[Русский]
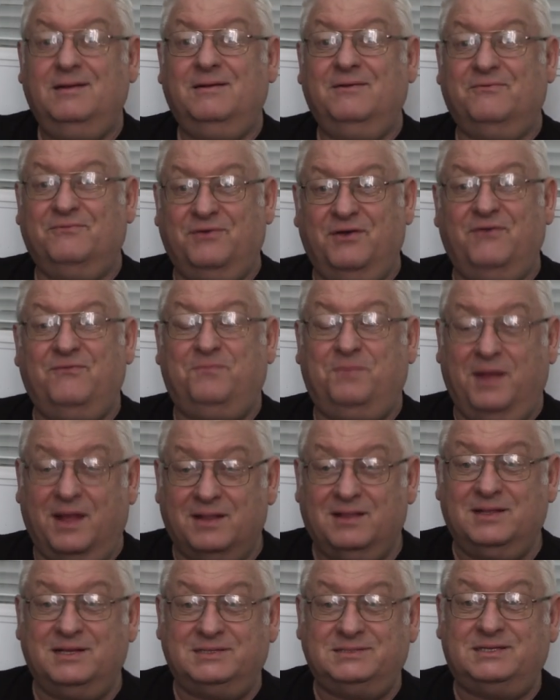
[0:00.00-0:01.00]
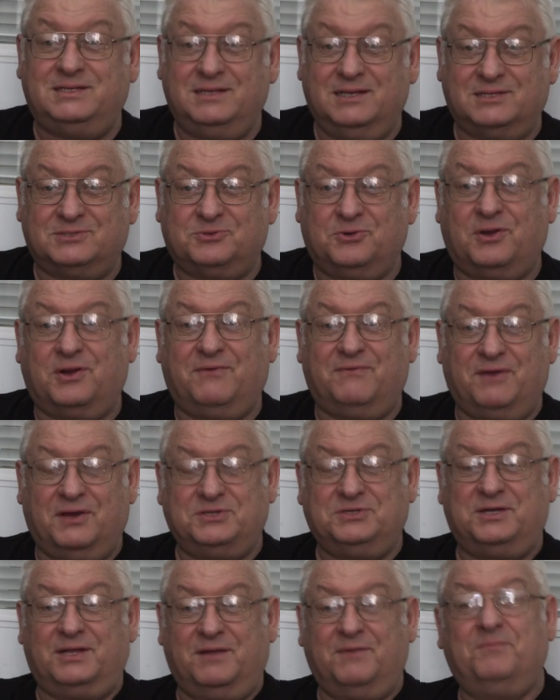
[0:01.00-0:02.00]
вы в бедности, скоро
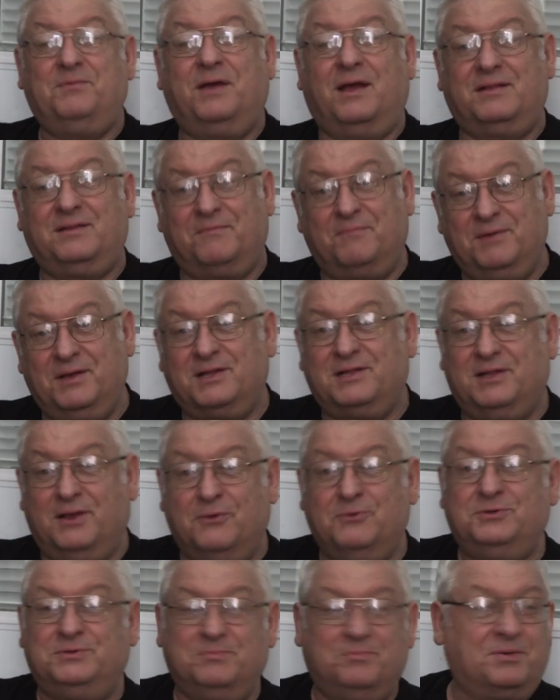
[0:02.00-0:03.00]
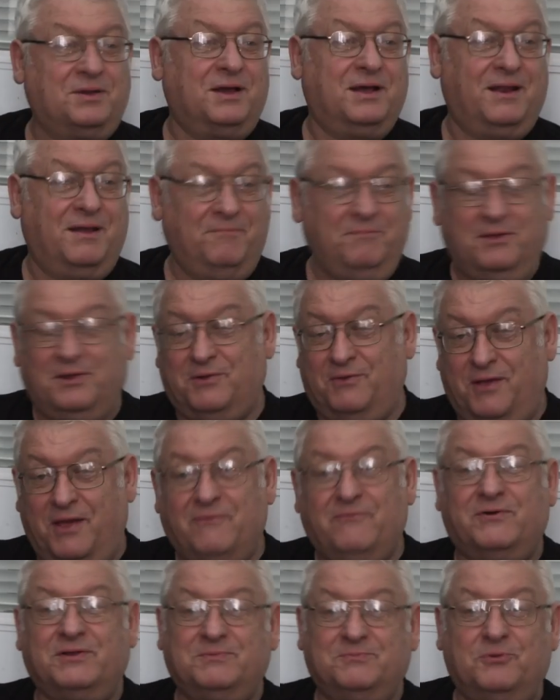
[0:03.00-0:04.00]
ваши ребята, мы их научим программированию,
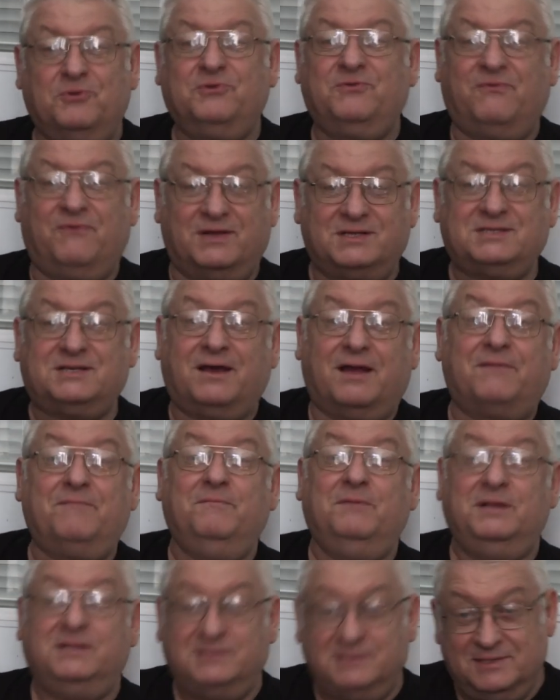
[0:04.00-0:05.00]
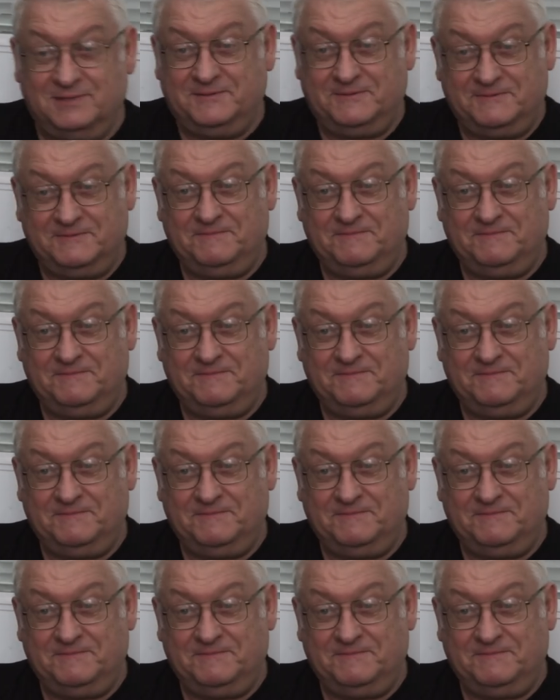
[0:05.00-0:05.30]
они вас будут вас кормить.